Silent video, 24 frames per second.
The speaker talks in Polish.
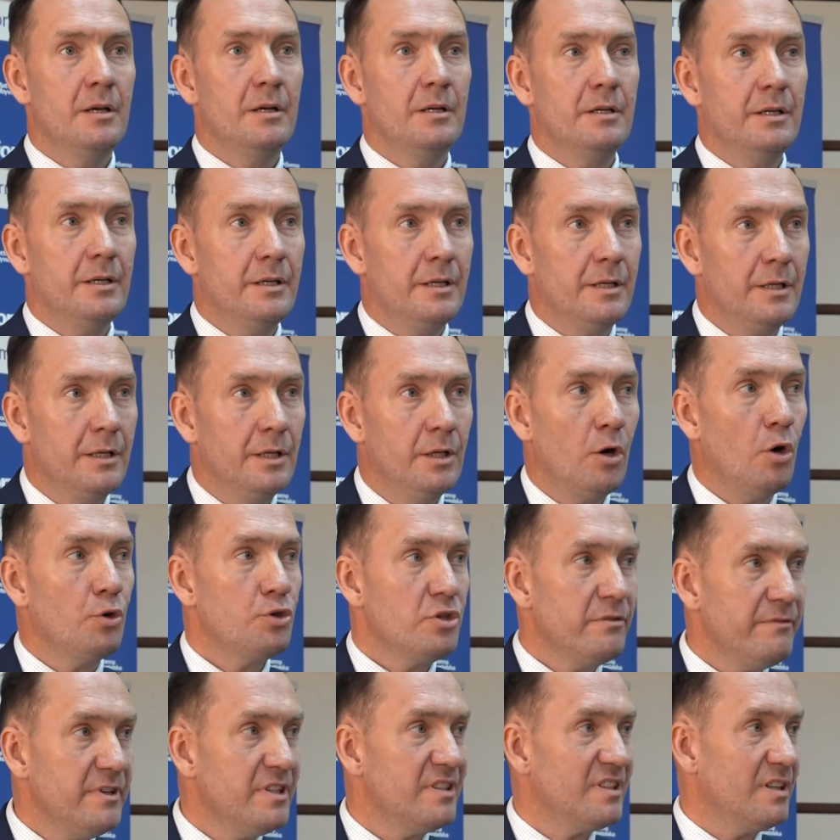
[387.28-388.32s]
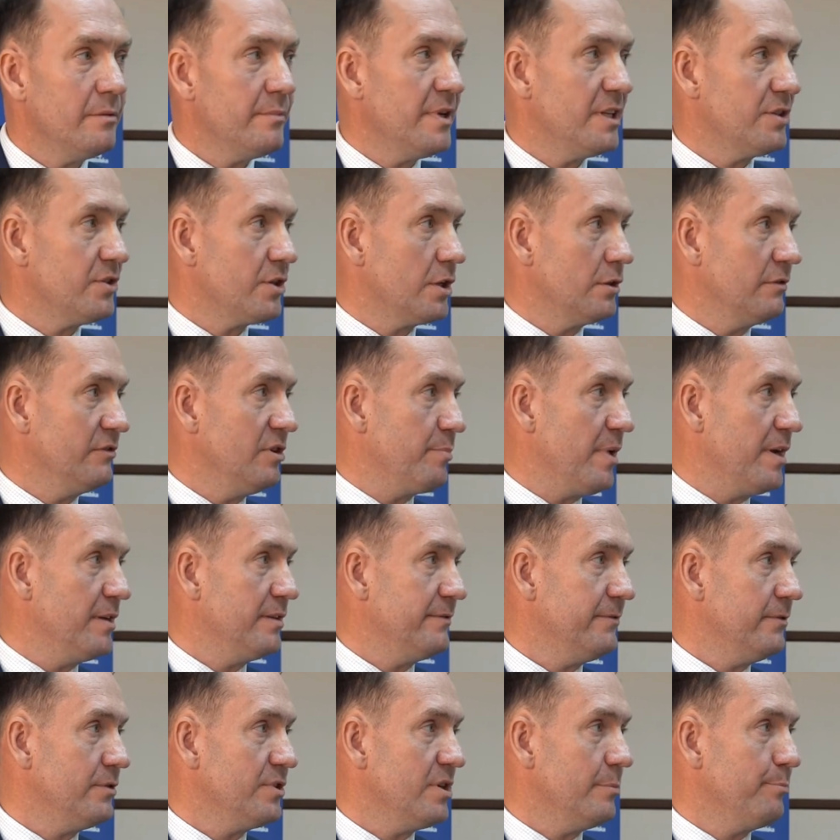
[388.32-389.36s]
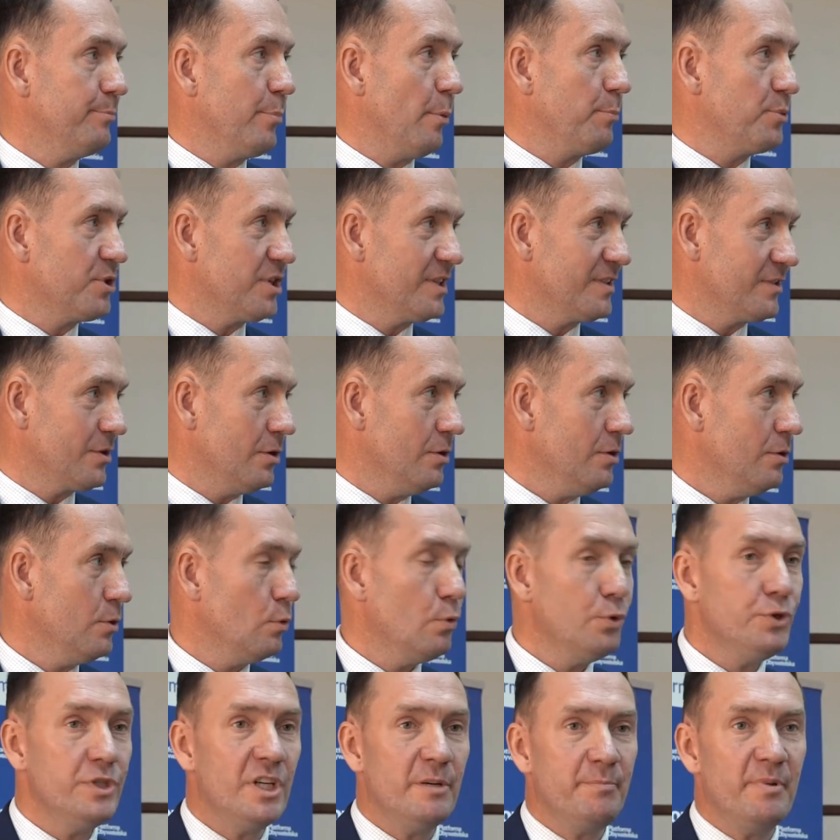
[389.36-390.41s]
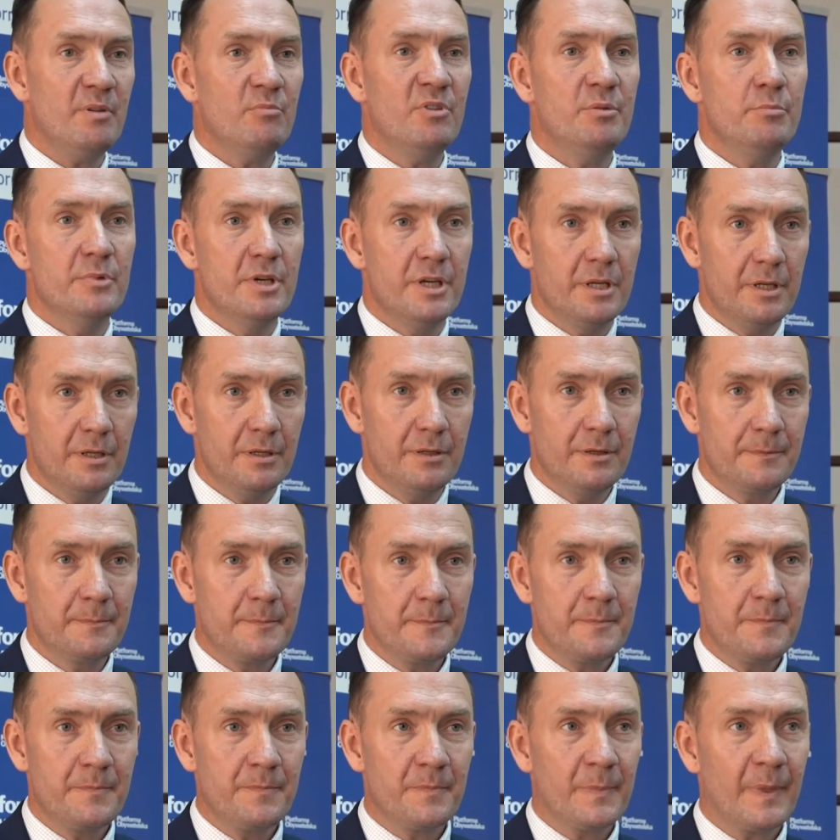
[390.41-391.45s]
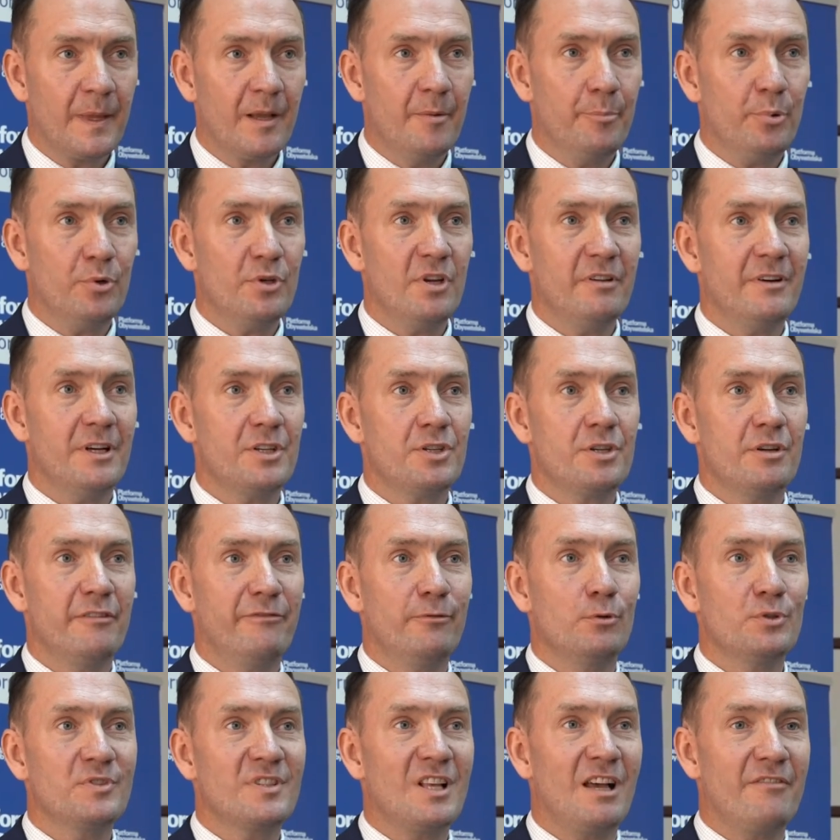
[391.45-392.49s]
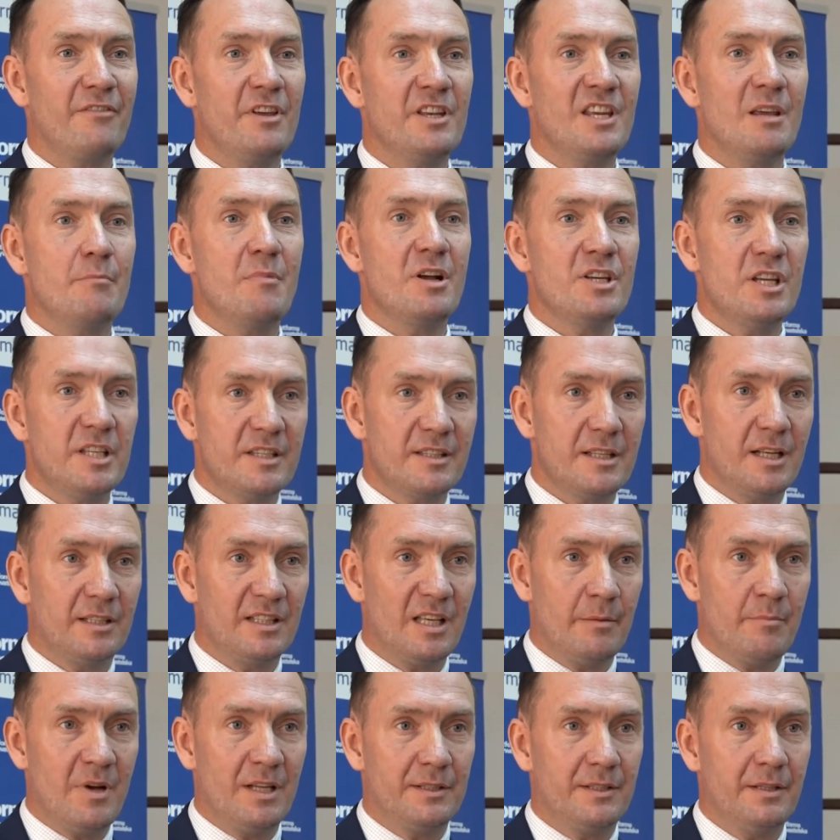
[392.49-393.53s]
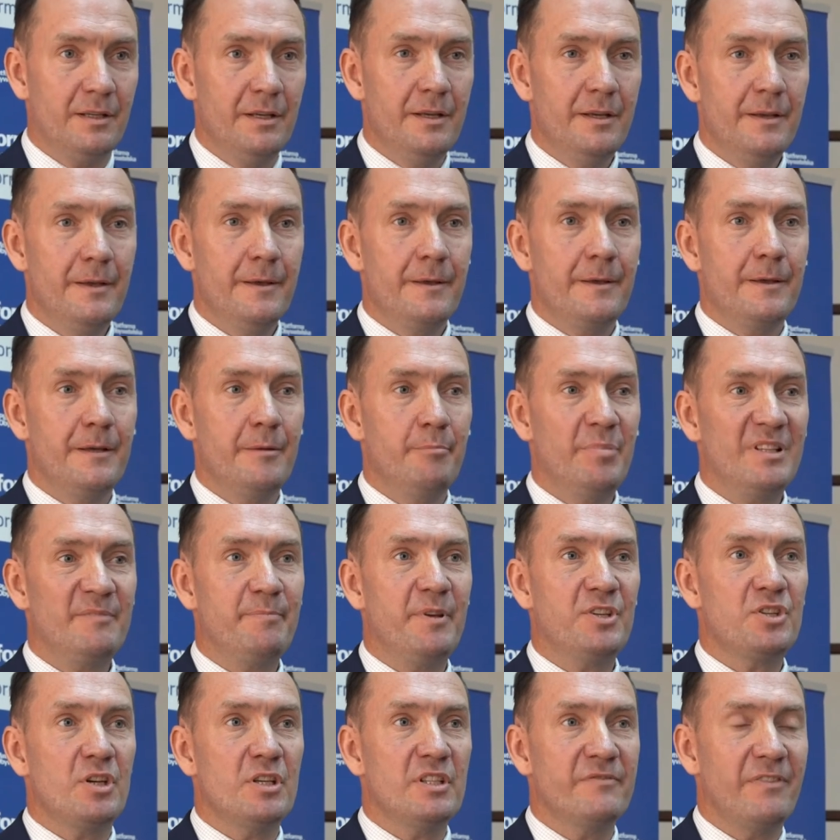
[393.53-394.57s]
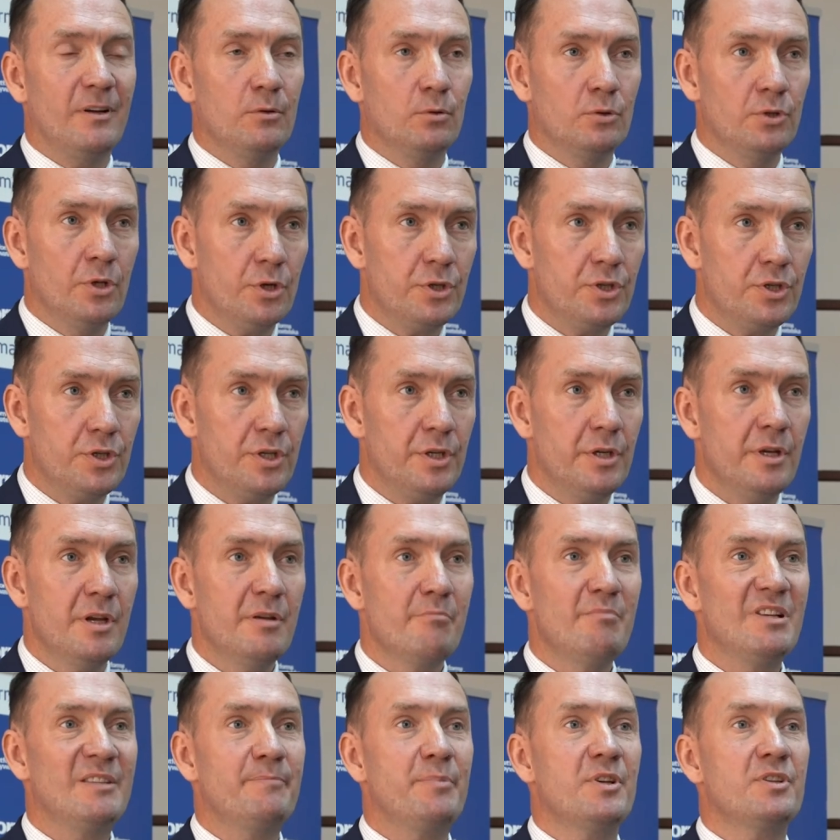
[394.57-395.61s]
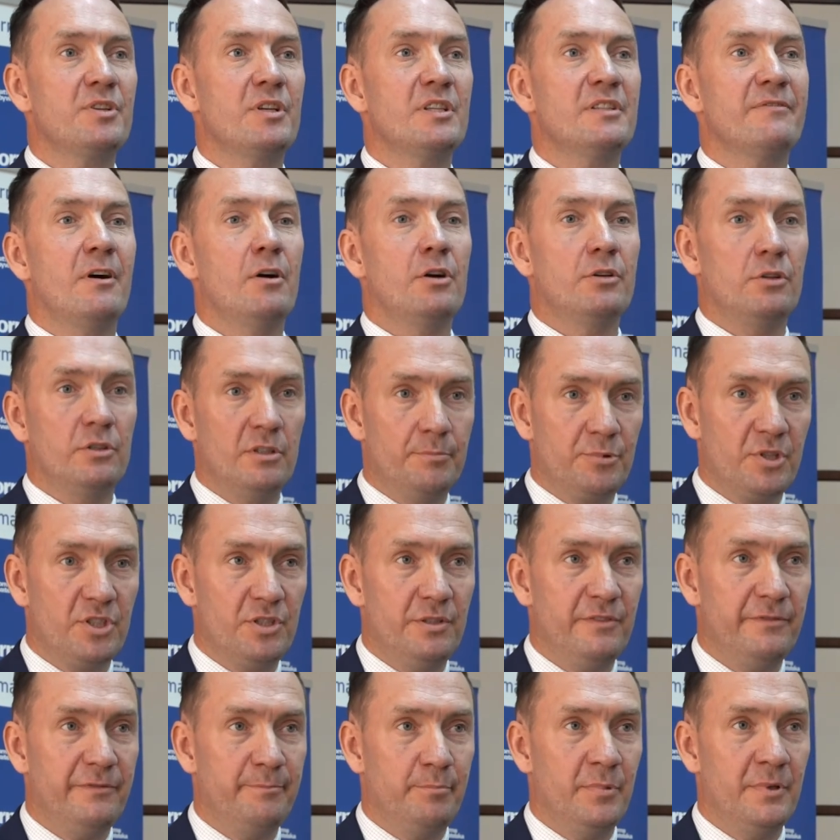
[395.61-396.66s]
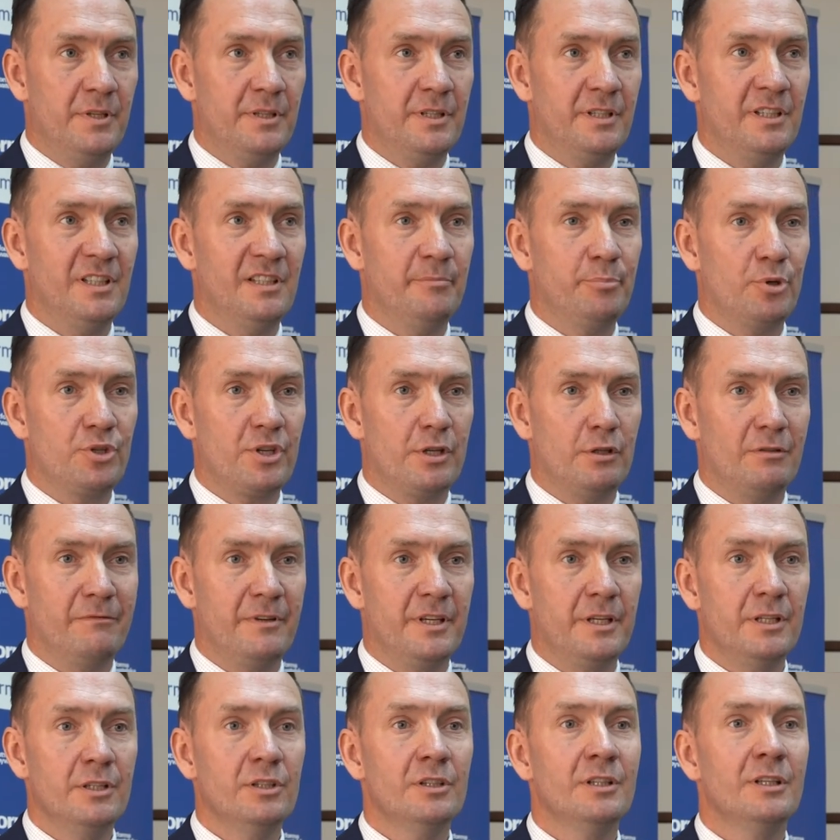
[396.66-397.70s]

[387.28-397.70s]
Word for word: E, oczywistym jest, Szanowni Państwo, że poprzez to ucierpimy my, ponieważ w ustawie nie ma nic na temat bezpieczeństwa ludności, bezpieczeństwa ochrony przeciwpożarowej.